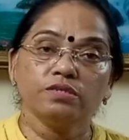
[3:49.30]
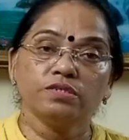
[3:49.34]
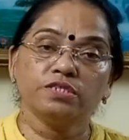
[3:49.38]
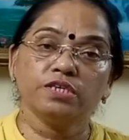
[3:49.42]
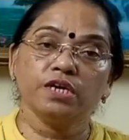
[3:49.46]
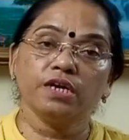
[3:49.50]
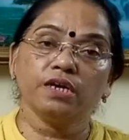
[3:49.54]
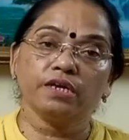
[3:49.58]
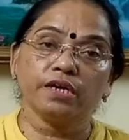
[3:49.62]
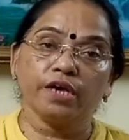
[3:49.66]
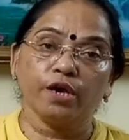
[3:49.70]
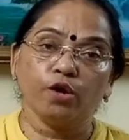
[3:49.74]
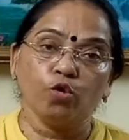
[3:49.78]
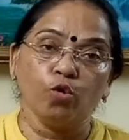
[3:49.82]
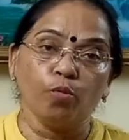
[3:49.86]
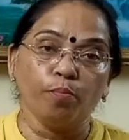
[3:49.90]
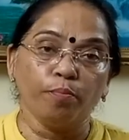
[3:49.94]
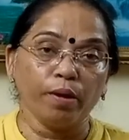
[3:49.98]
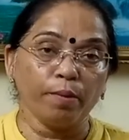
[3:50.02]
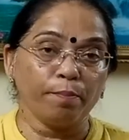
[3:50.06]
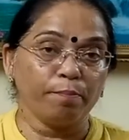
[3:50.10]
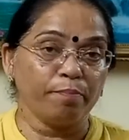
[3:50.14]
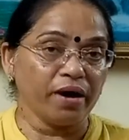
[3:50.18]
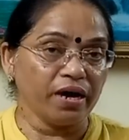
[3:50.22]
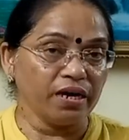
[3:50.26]
सिर के
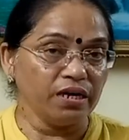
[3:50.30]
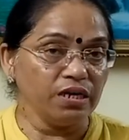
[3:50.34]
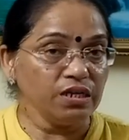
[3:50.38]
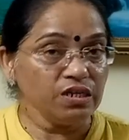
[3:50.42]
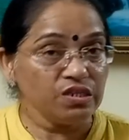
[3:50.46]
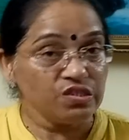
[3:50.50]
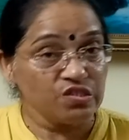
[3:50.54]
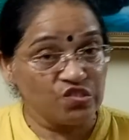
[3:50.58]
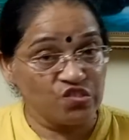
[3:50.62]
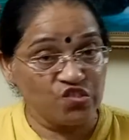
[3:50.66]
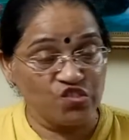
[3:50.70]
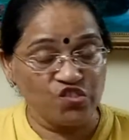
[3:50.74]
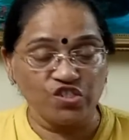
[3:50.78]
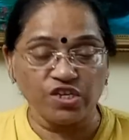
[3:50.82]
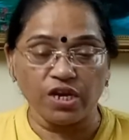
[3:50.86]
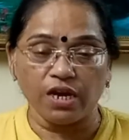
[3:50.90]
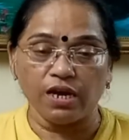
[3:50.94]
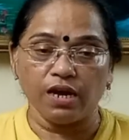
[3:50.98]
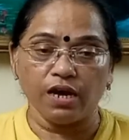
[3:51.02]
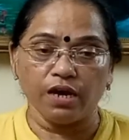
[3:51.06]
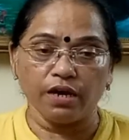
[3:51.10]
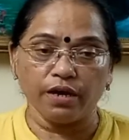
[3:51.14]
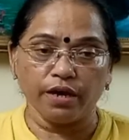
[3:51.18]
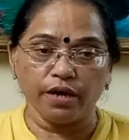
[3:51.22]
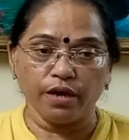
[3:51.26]
ऊपर पानी
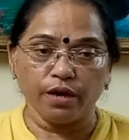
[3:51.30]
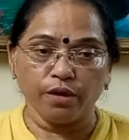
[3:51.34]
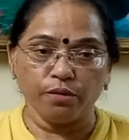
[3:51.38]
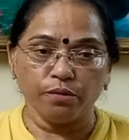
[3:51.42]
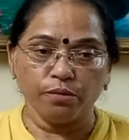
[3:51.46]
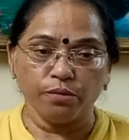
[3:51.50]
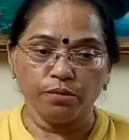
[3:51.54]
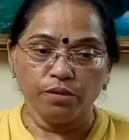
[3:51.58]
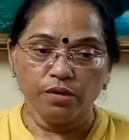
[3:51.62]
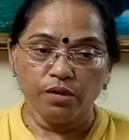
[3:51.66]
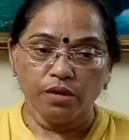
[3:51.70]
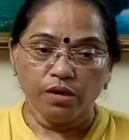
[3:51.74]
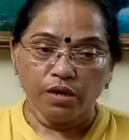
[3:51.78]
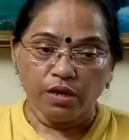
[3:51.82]
चला गया हो